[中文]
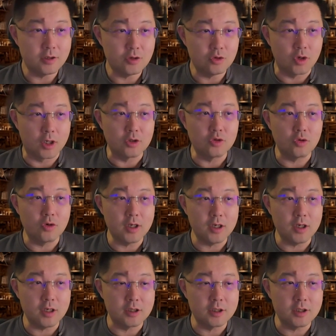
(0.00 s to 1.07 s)
传出了
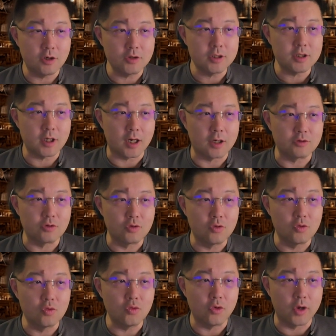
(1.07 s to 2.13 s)
一则消息啊，说
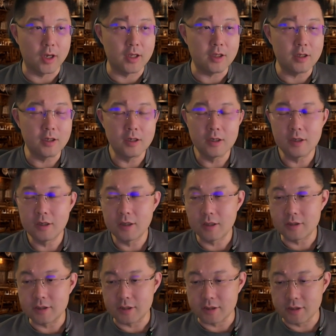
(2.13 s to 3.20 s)
公务员、
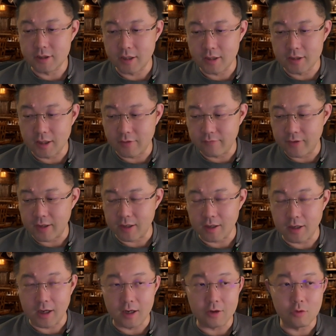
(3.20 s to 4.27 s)
企事业单位
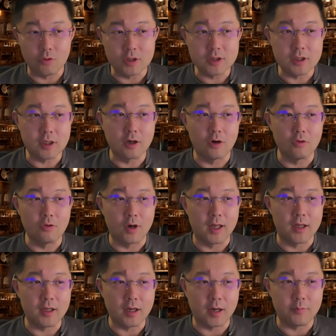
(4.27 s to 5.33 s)
啊、国企高管
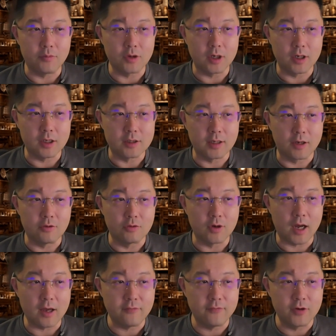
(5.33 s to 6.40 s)
啊，不可以再用
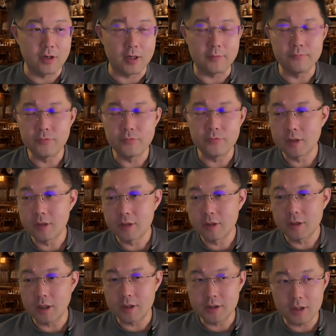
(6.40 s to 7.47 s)
iPhone 了。
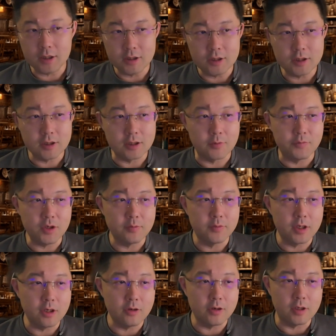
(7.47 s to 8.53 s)
但是这个事情呢，并
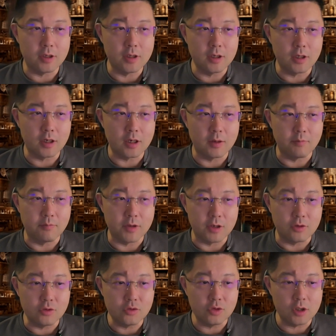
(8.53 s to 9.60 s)
没有一个很
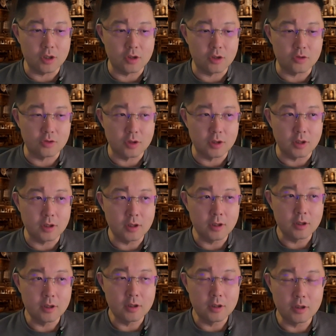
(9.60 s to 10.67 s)
明确的说
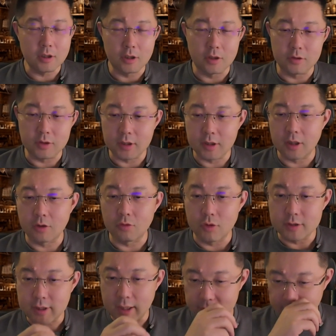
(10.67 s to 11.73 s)
有这个
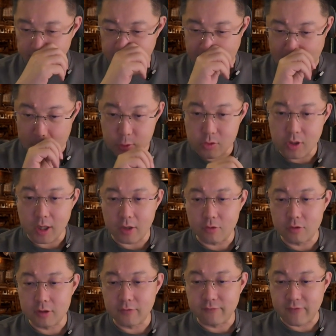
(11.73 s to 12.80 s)
国家的法律啊
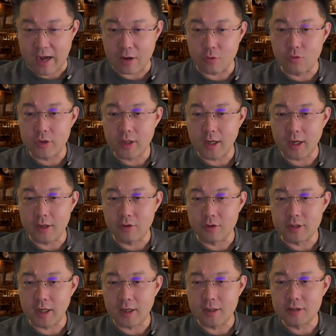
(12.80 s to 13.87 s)
或者法规啊有
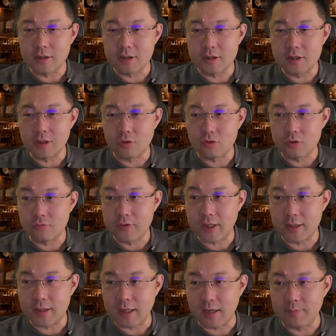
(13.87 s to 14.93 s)
这样正式的红色文
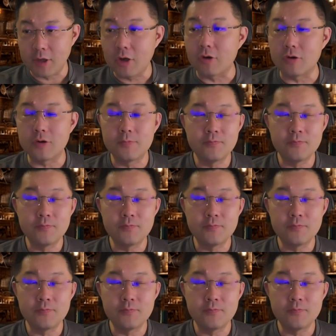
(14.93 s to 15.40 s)
件下来，没有，